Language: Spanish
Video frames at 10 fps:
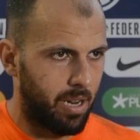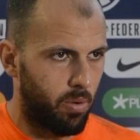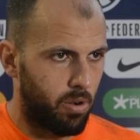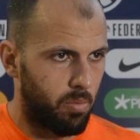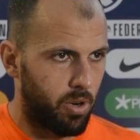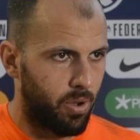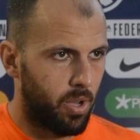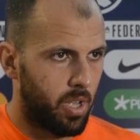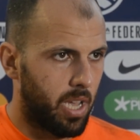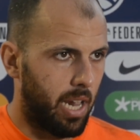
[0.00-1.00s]
Luego bueno,
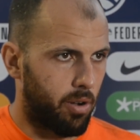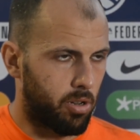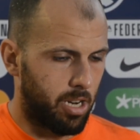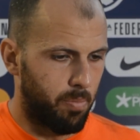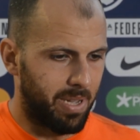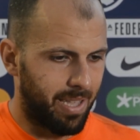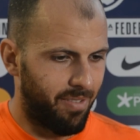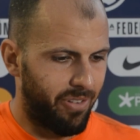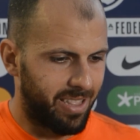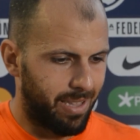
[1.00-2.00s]
el gol que nos
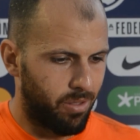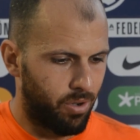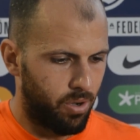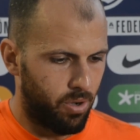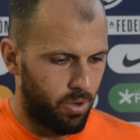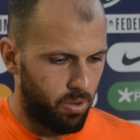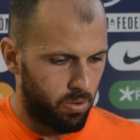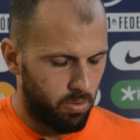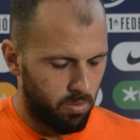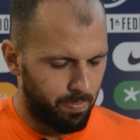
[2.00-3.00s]
meten faltando
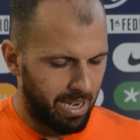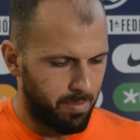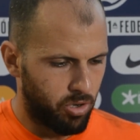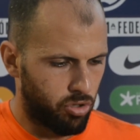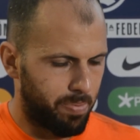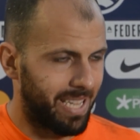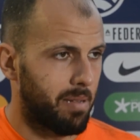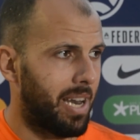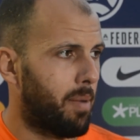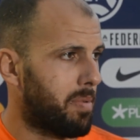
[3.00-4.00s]
un par de minutos para
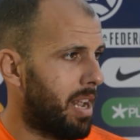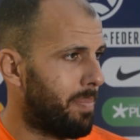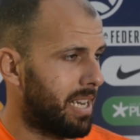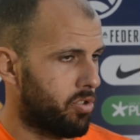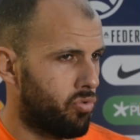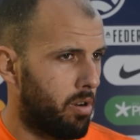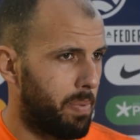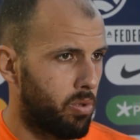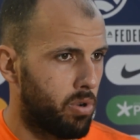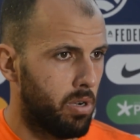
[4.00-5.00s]
terminar la primera parte es un
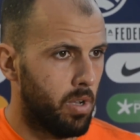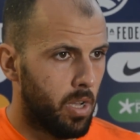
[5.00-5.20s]
golpe duro